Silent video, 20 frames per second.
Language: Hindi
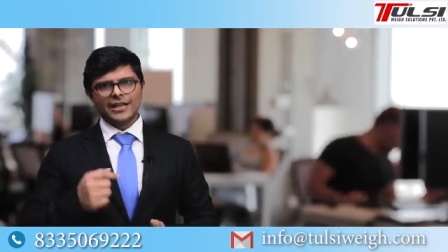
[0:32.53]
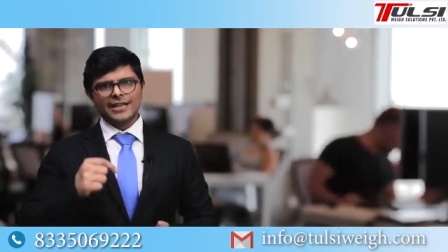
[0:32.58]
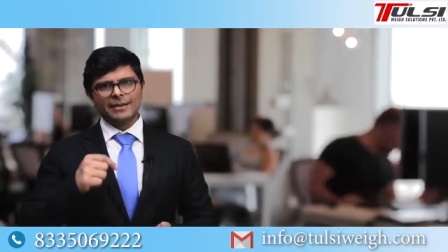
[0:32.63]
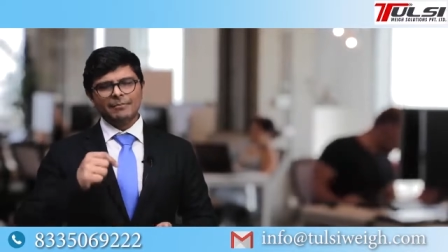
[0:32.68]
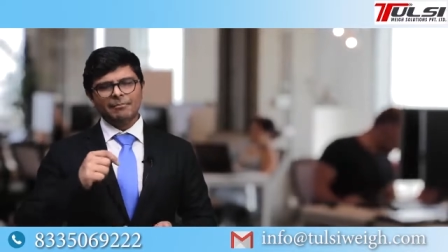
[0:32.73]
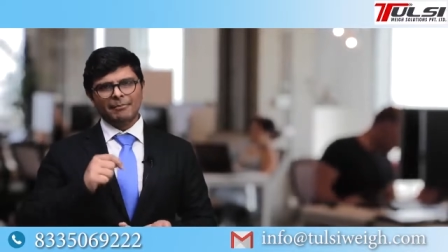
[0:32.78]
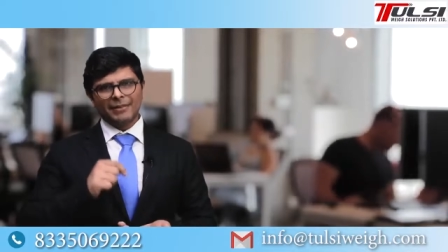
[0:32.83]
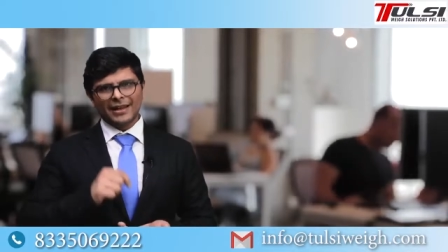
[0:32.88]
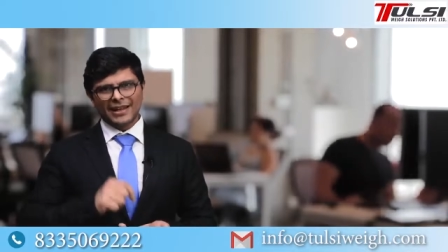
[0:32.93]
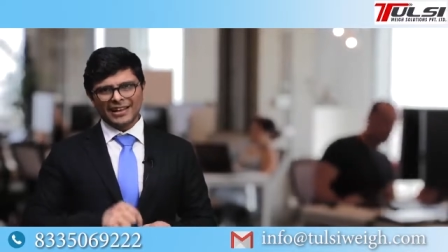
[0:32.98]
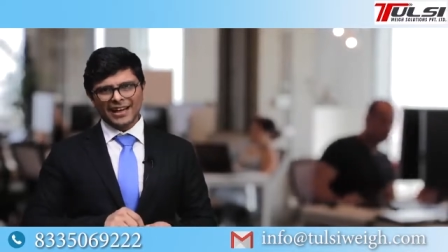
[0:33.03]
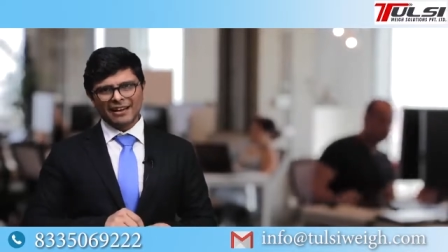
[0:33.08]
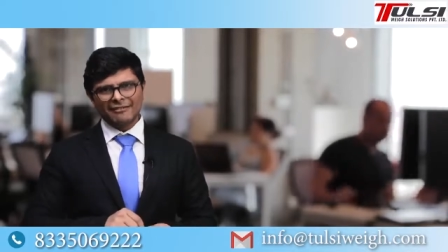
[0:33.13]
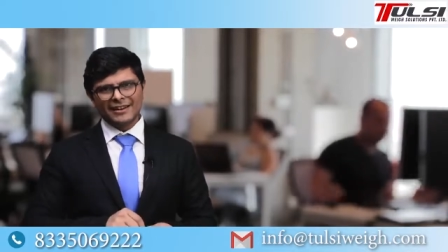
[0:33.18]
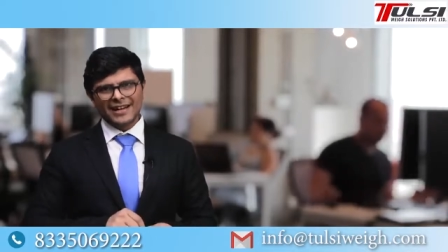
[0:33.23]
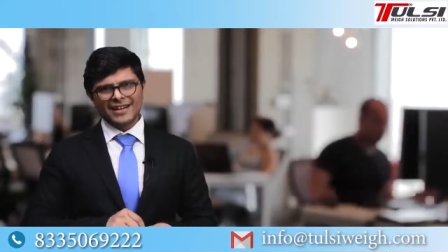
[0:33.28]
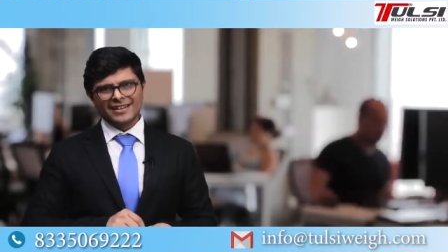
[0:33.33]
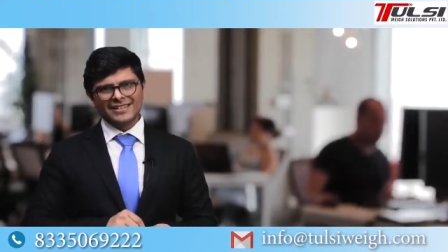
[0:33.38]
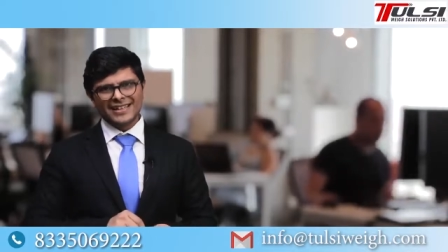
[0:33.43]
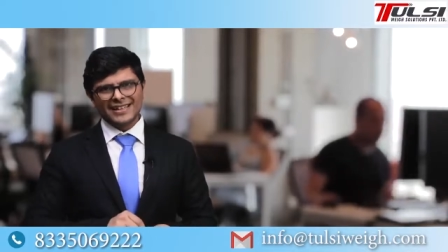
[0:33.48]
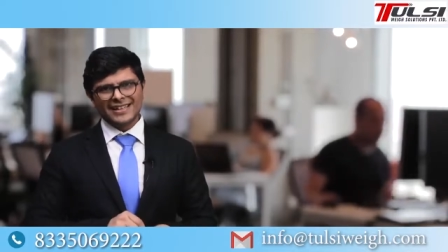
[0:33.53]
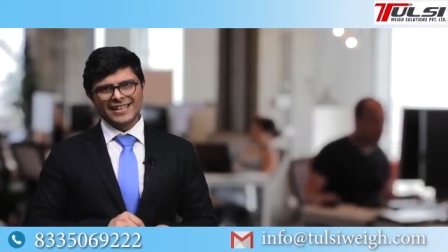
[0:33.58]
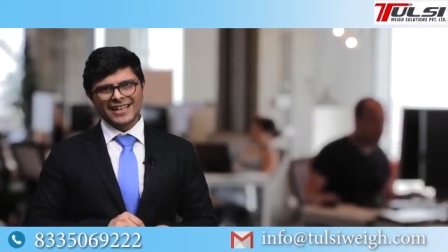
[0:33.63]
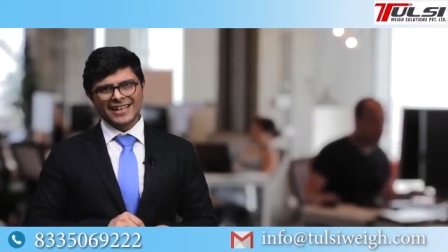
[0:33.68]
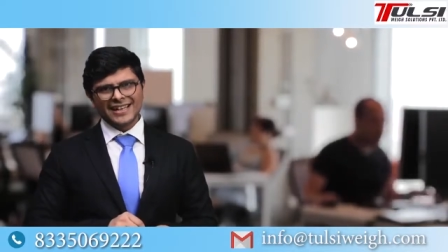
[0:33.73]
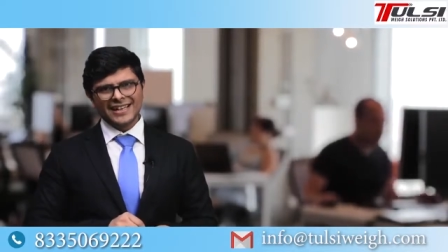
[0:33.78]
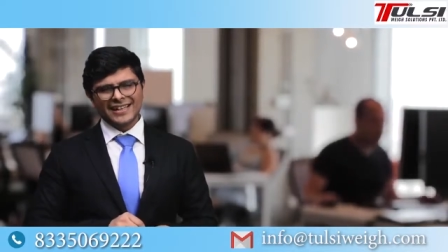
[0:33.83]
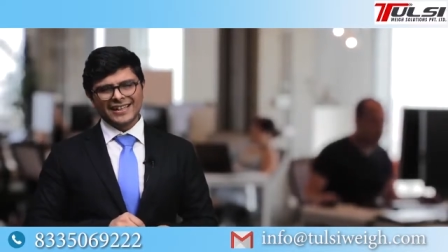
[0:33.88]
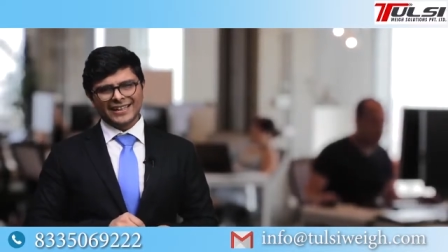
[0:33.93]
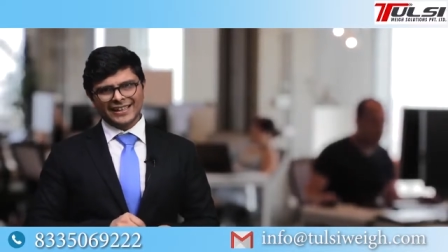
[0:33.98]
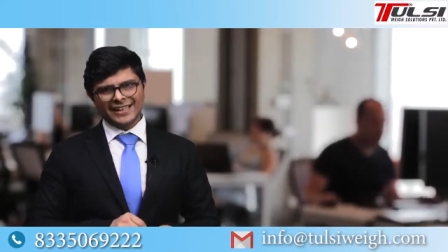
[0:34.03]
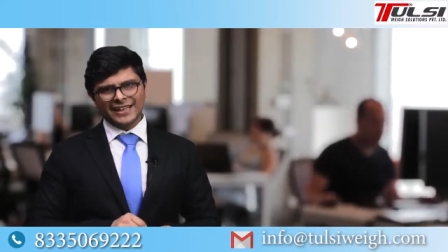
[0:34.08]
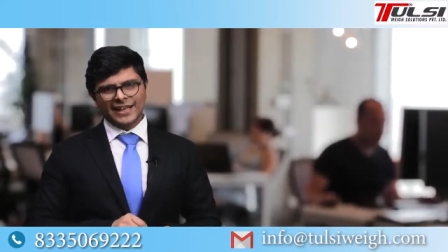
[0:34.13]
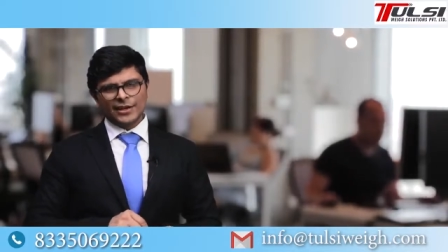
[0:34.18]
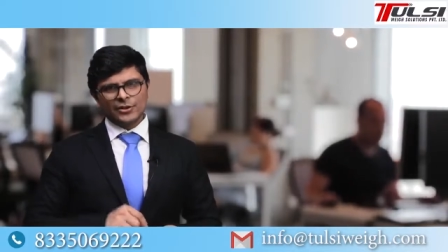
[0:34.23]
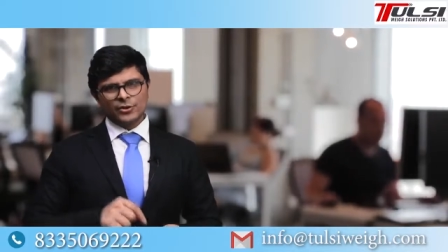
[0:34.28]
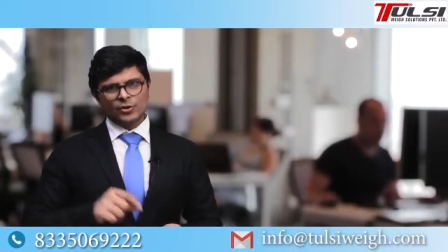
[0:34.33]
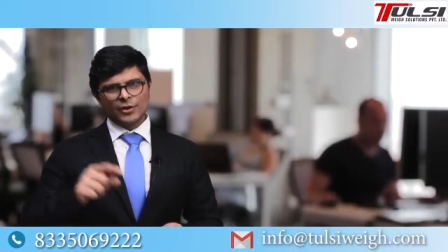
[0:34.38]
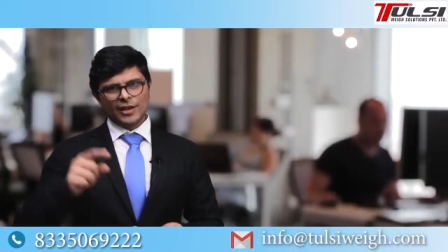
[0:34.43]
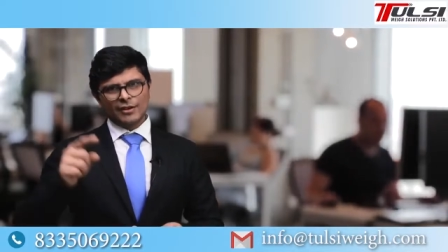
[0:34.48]
कि मेरा वेट सही है कि नहीं
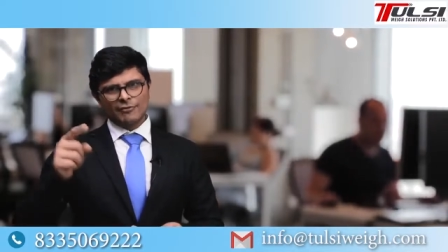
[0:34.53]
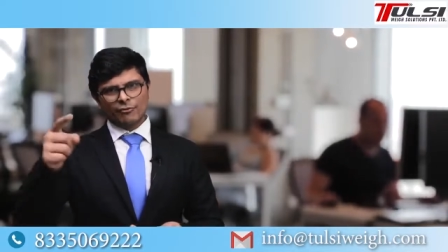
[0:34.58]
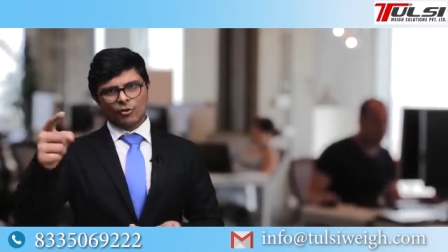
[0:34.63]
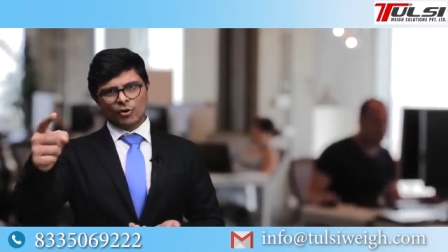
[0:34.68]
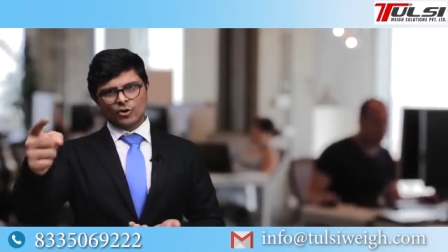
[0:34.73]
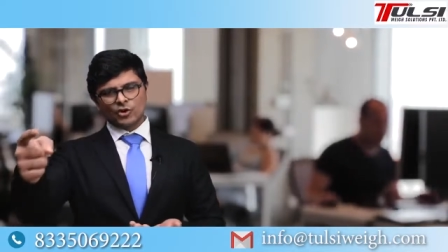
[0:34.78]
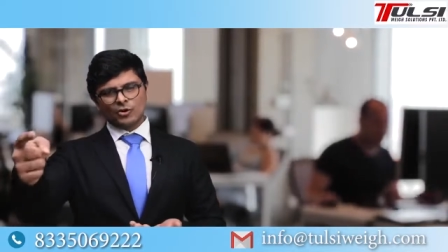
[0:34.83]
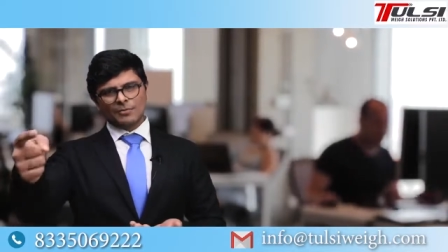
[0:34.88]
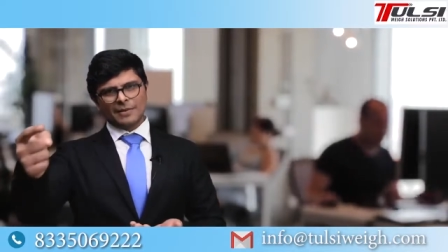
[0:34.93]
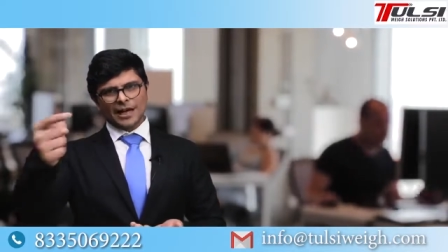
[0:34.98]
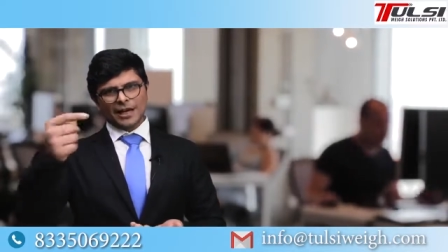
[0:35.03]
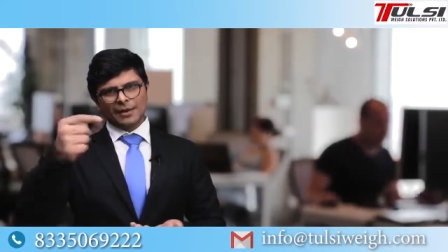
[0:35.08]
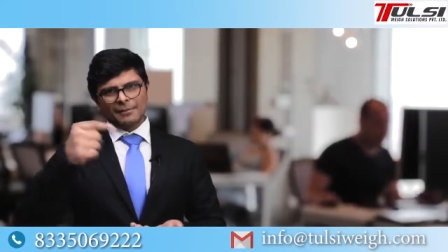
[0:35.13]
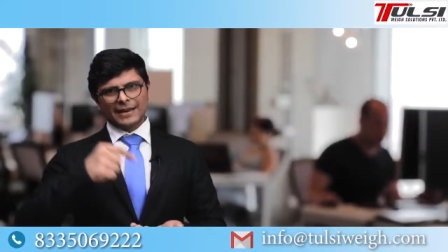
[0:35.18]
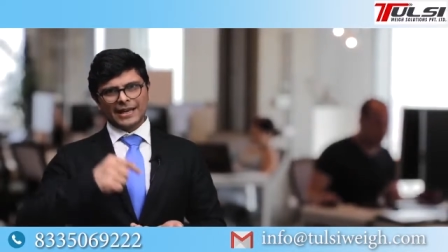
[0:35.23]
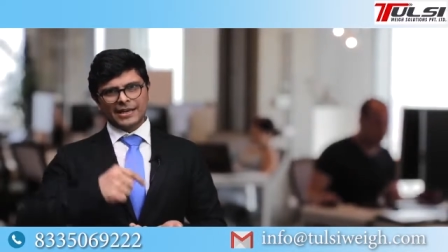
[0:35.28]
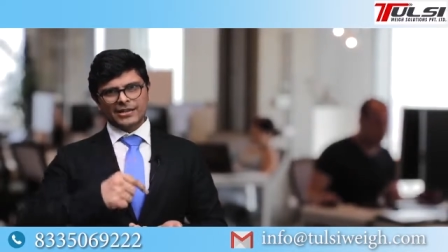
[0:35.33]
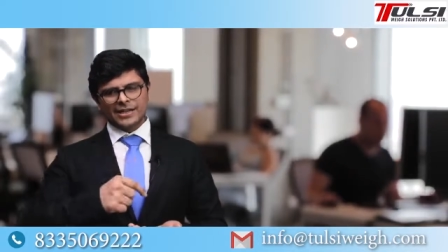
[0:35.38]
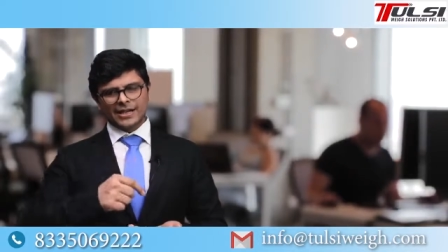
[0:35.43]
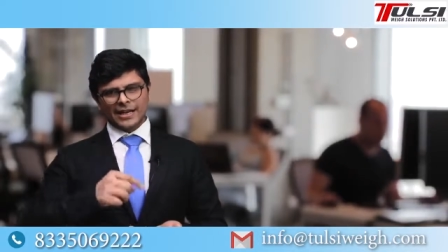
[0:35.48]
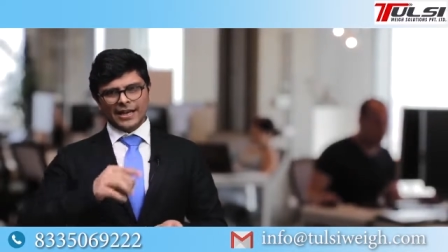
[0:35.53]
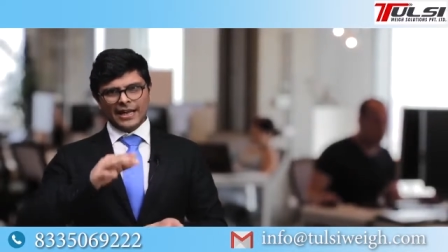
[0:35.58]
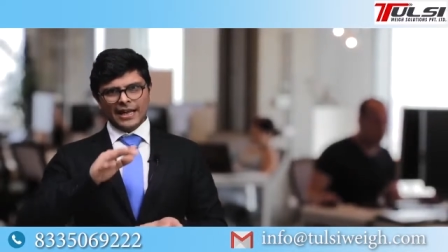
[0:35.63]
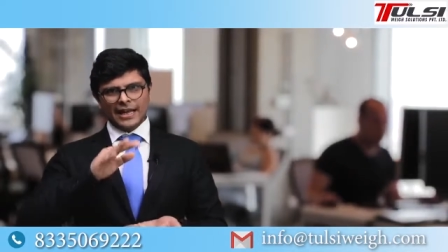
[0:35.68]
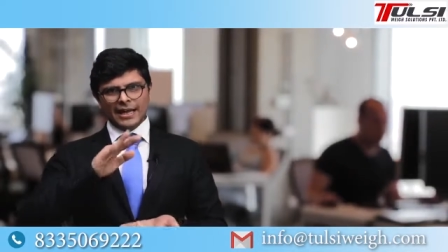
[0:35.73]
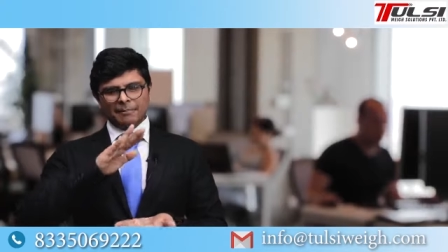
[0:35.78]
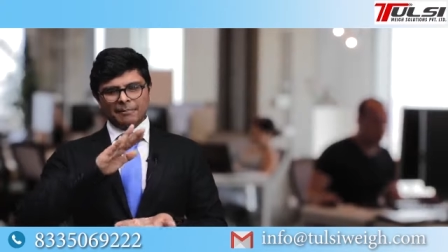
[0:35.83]
क्योंकि वो जो माल भेज रहा है